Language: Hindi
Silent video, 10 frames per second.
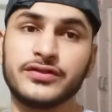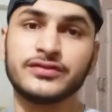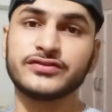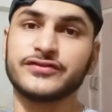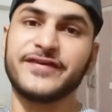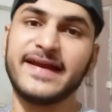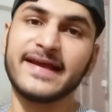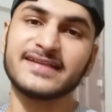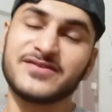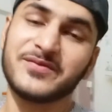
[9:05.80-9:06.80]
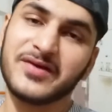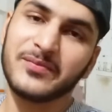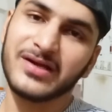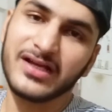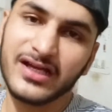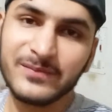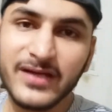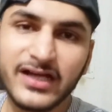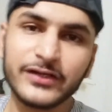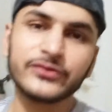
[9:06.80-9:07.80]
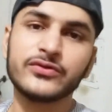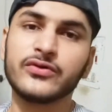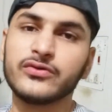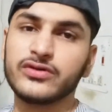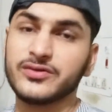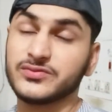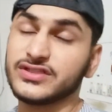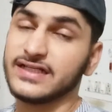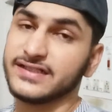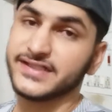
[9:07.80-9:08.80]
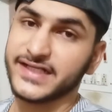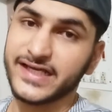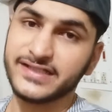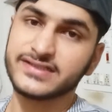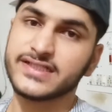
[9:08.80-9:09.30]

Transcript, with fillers: सो फाइनली गाइज अभी मैं अपने घर पे आ गया हूँ और मुझे लेनी है डाइट